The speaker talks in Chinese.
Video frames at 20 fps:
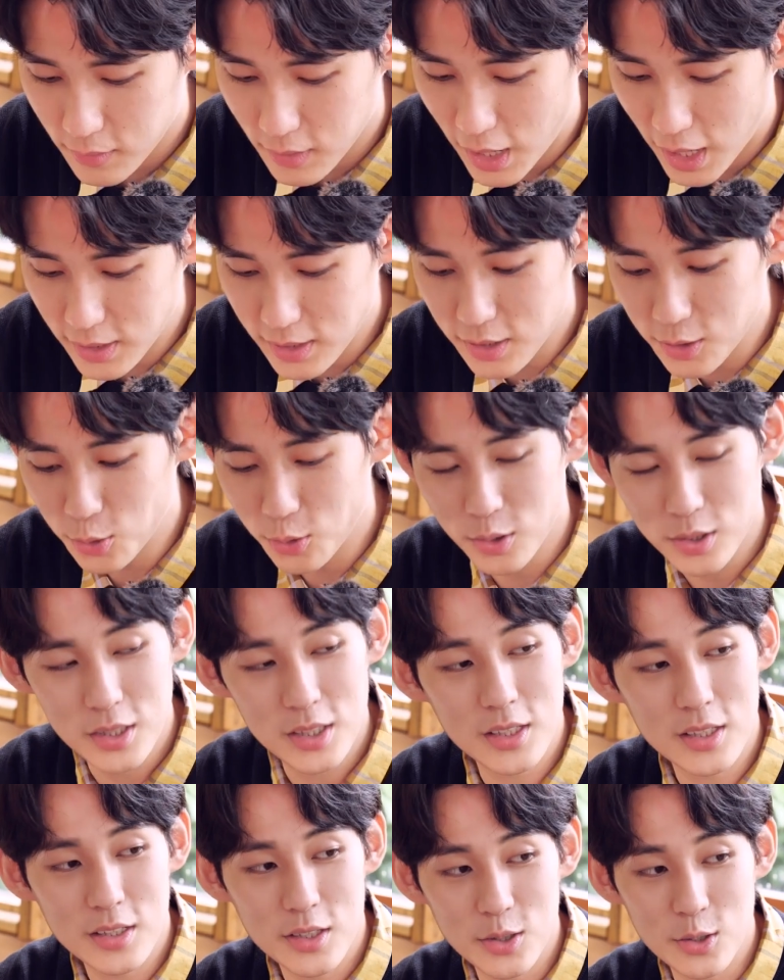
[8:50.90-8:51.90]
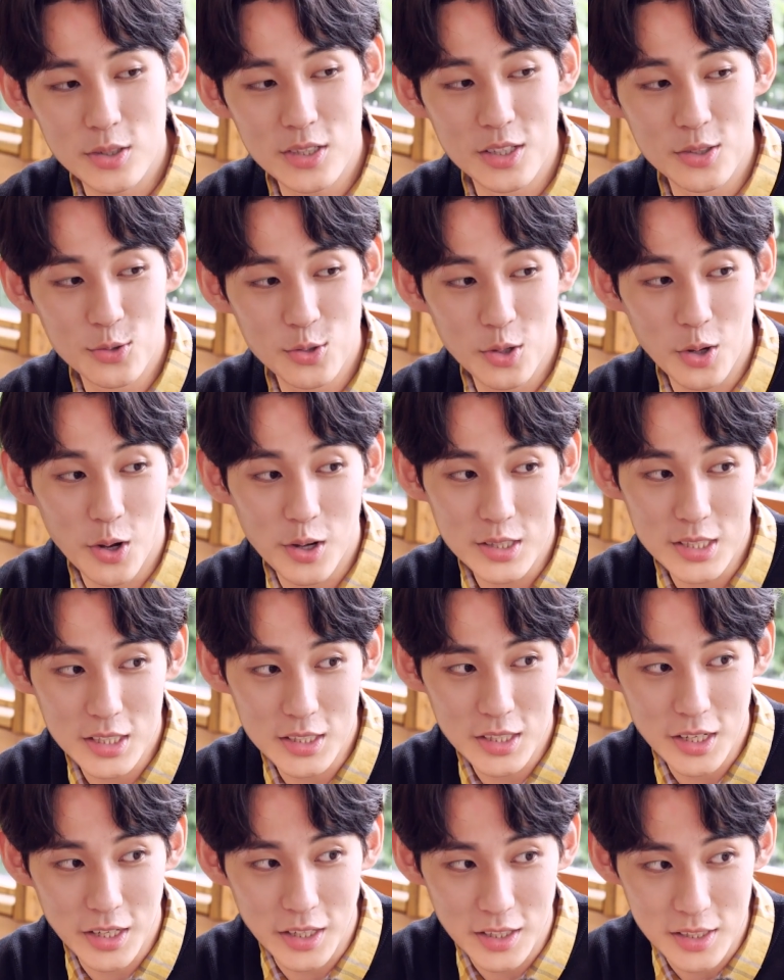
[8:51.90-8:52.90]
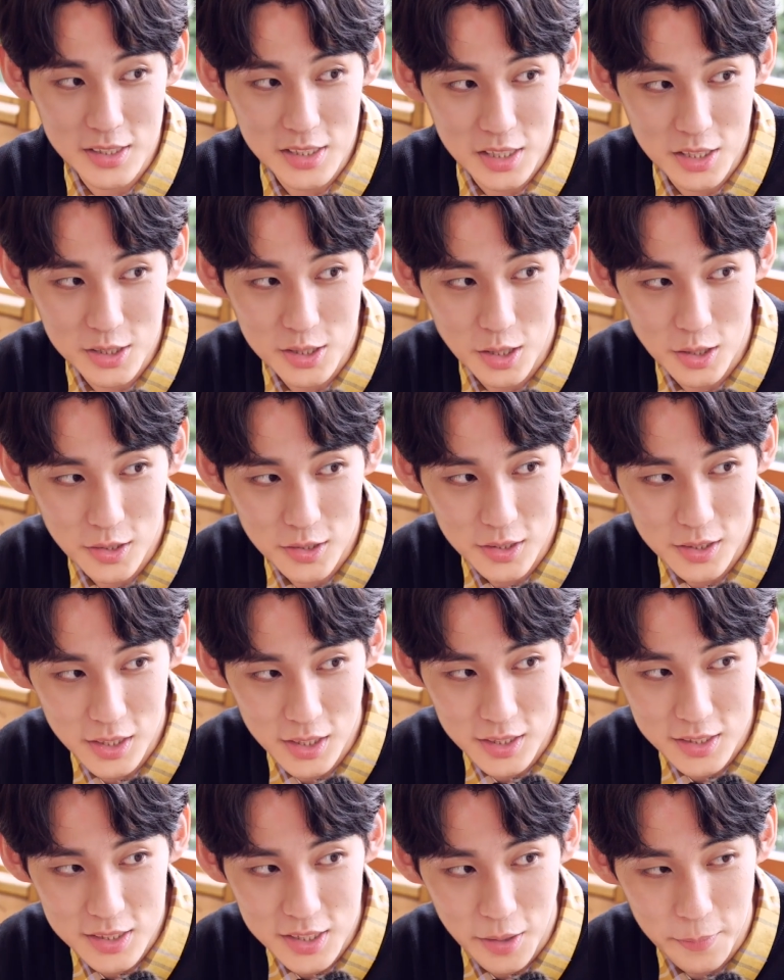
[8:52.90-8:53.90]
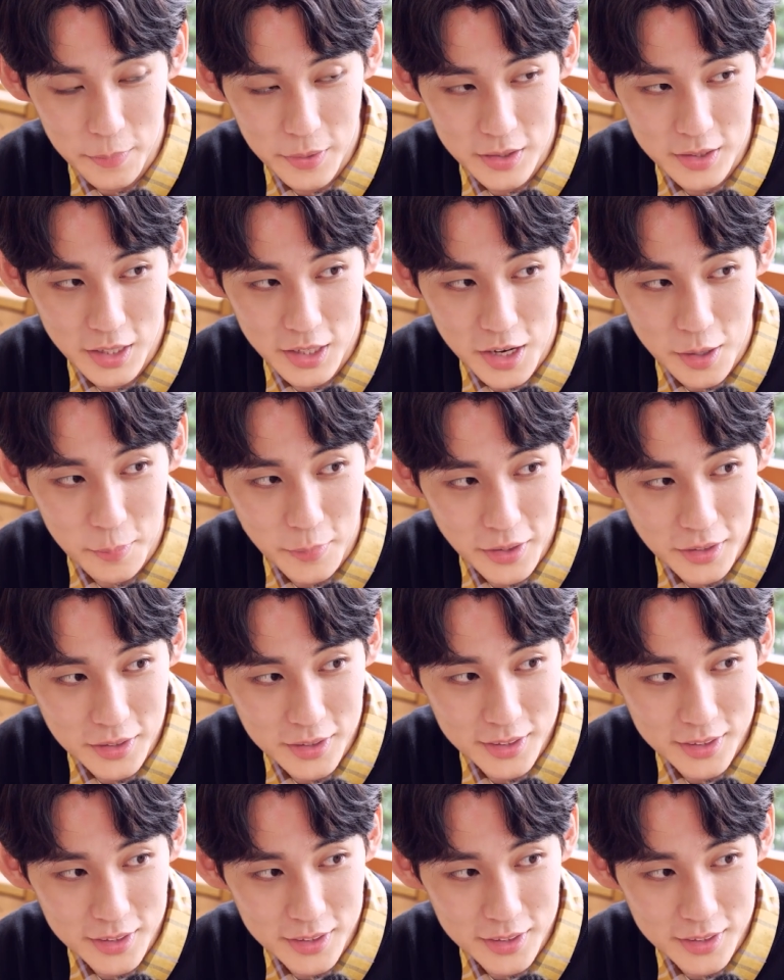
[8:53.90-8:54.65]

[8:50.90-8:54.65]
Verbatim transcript: 还是如果你有兴趣的话，我下次可以跟你介绍影展片在干嘛。